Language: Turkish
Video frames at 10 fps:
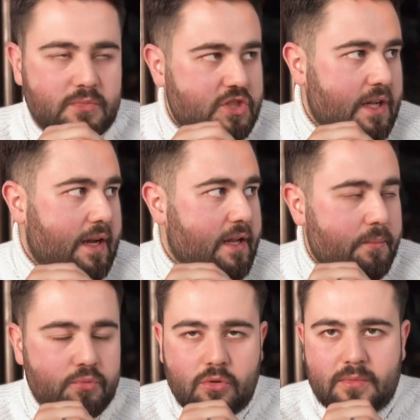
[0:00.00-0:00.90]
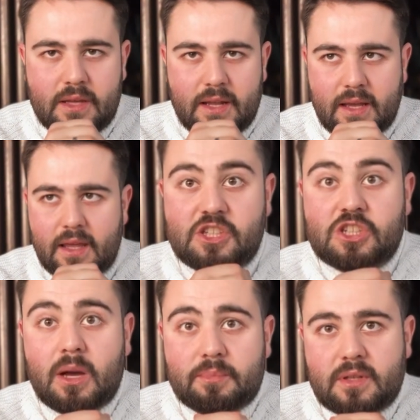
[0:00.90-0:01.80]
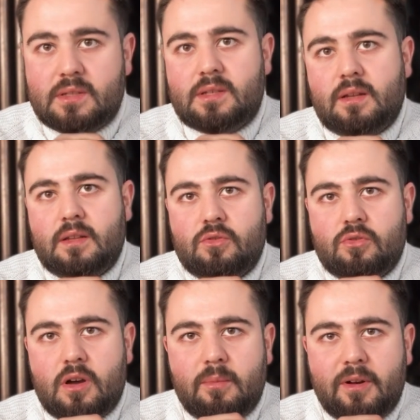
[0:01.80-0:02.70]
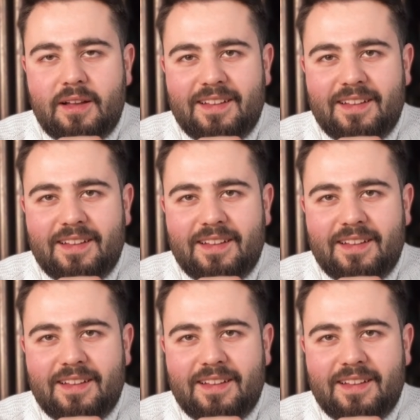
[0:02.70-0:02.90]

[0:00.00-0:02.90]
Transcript: bir şeyler yapıyorum diyerek iş yaptığını zannediyor. Ama